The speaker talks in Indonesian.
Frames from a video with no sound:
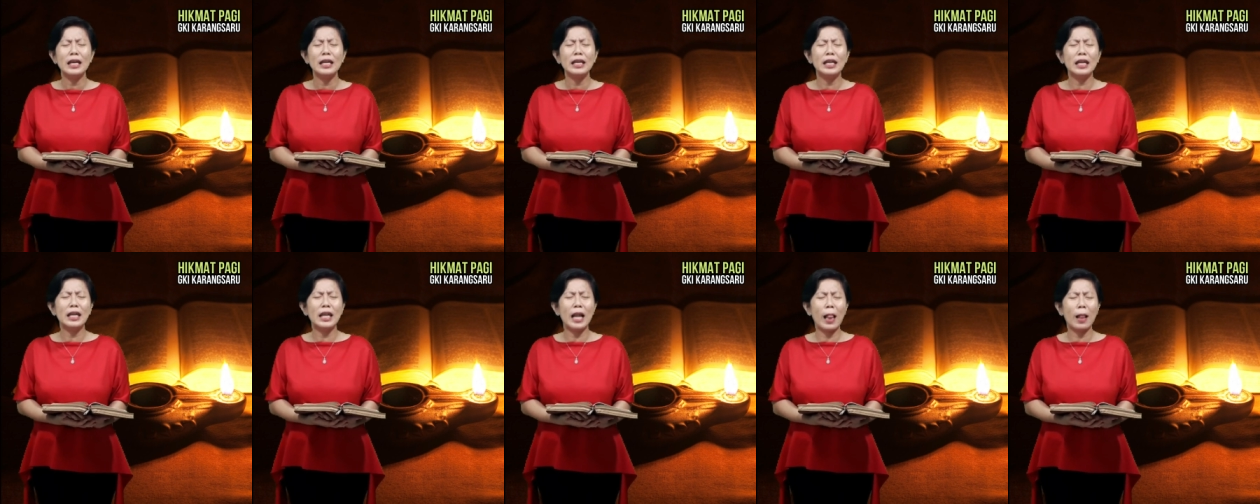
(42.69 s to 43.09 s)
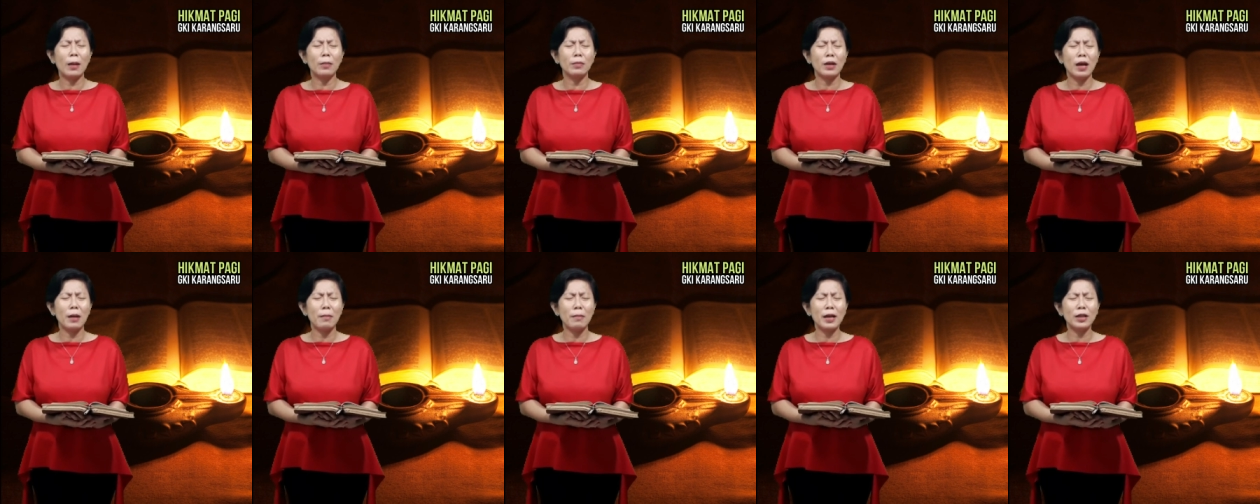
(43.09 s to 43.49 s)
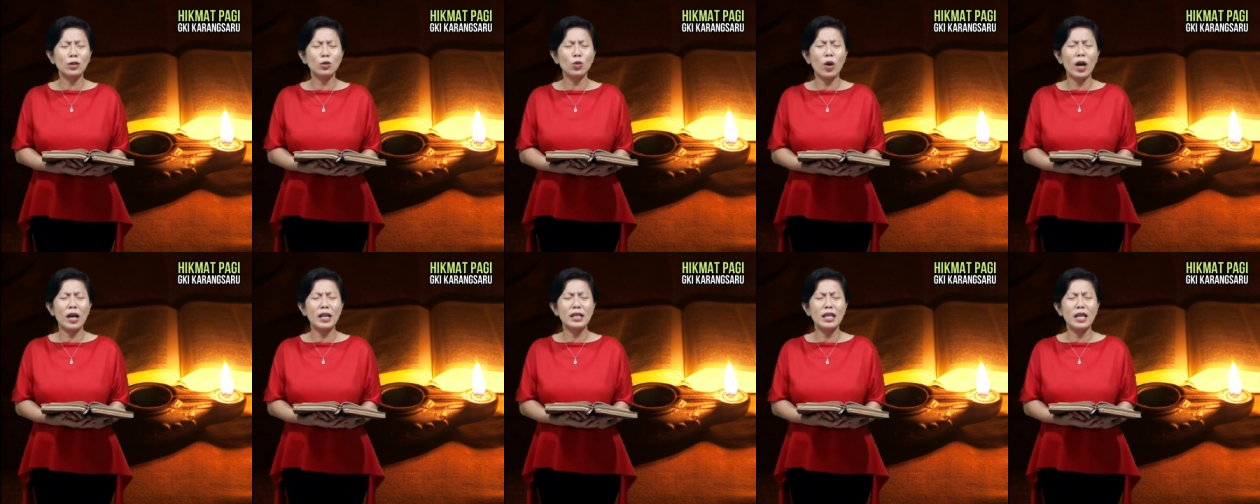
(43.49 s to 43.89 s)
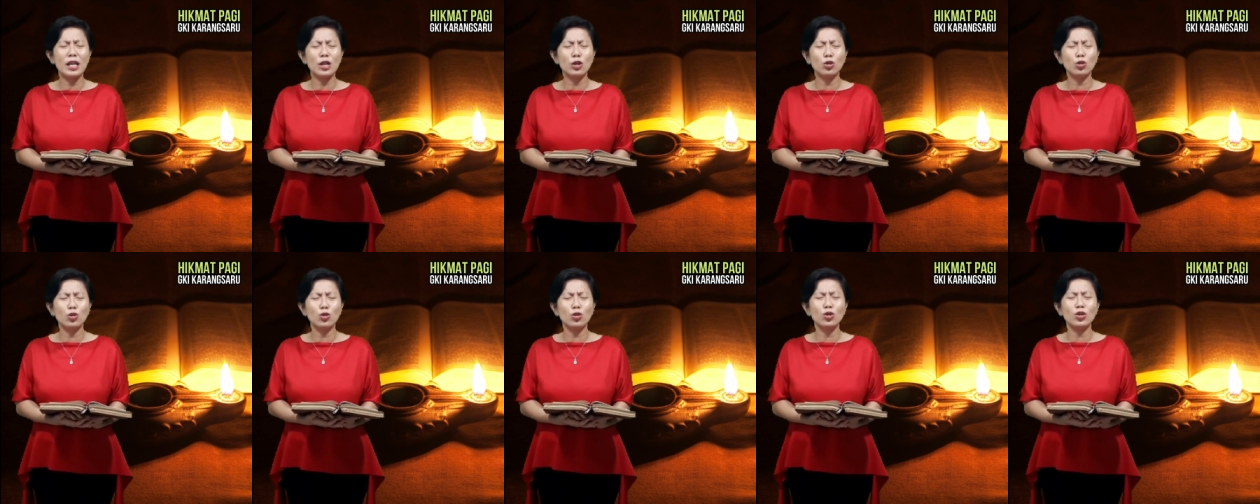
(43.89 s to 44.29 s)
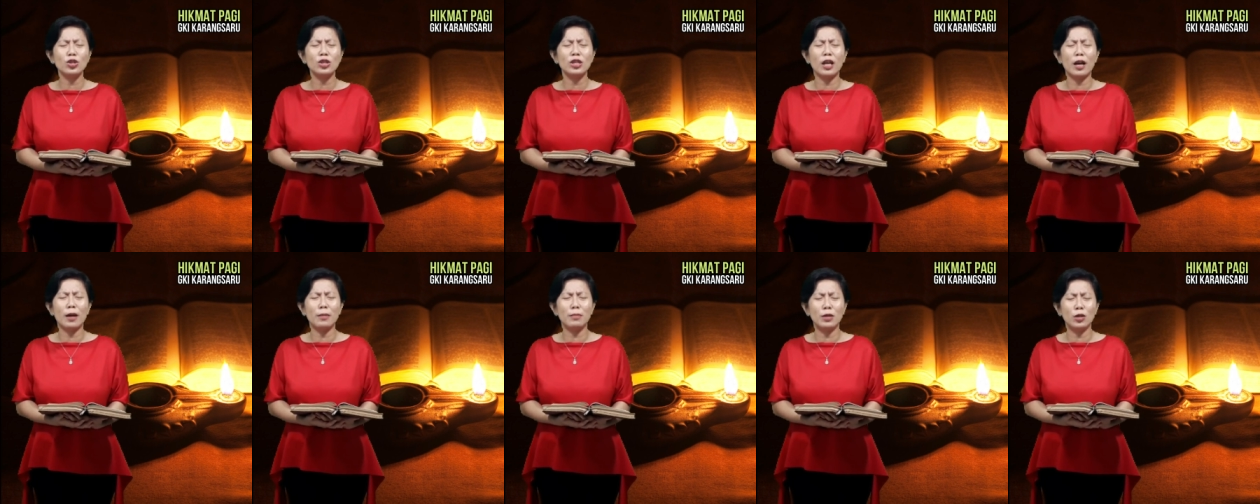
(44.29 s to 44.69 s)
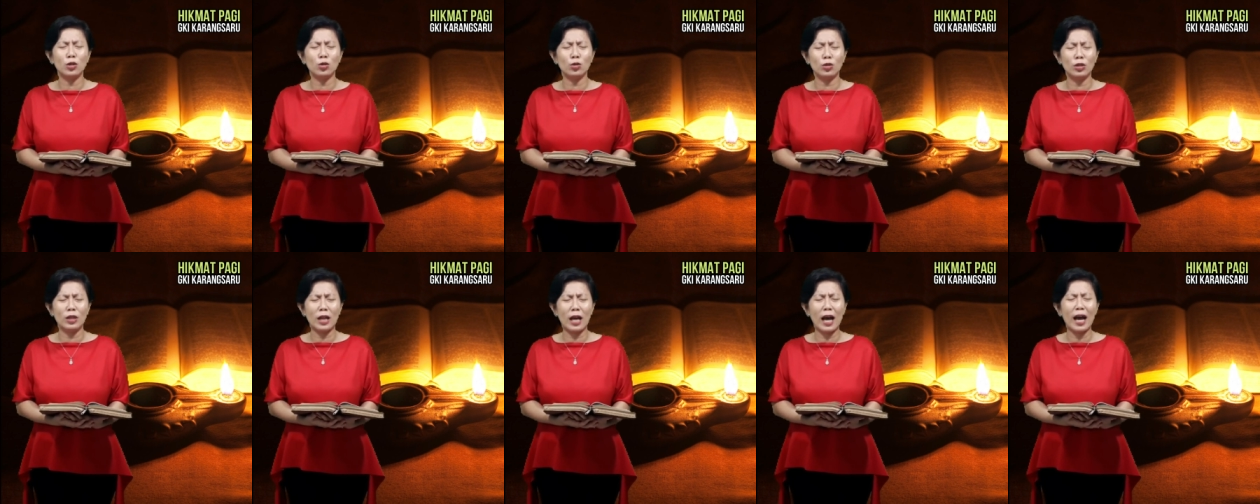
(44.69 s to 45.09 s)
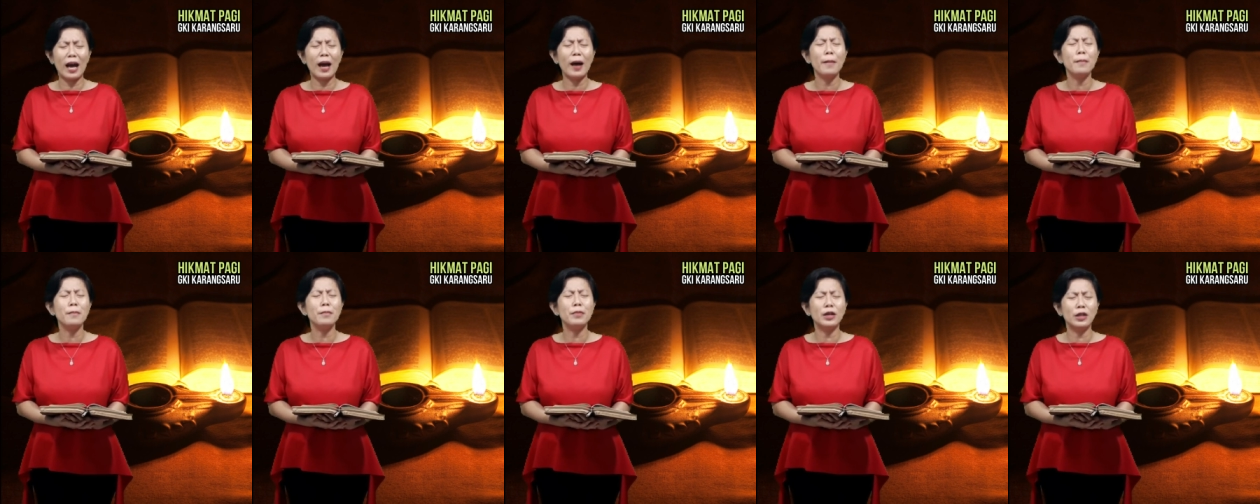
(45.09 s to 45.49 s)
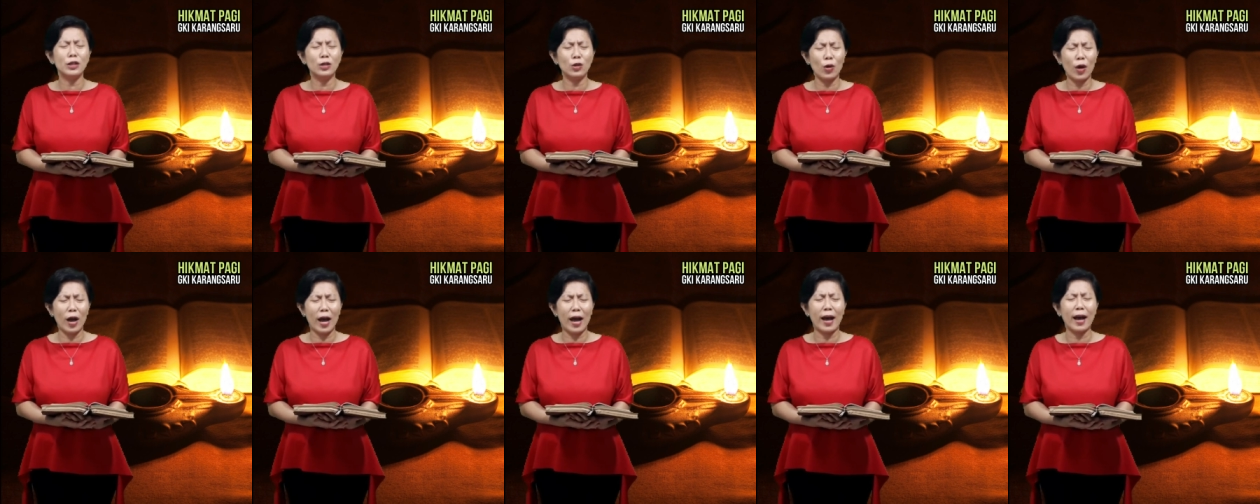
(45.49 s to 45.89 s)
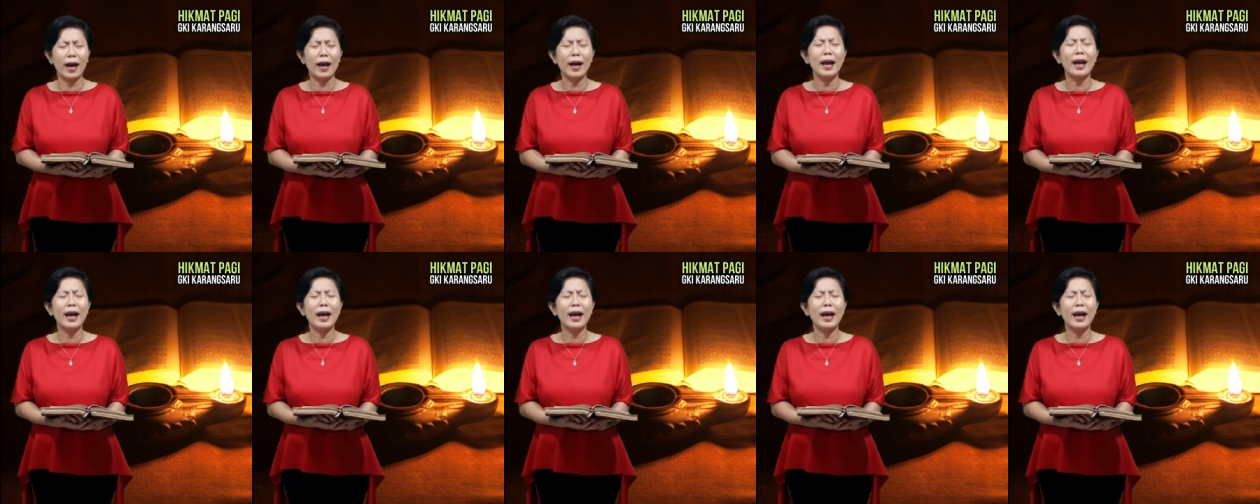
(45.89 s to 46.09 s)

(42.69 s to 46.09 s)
Di dalam nama Tuhan Yesus kami sudah berdoa.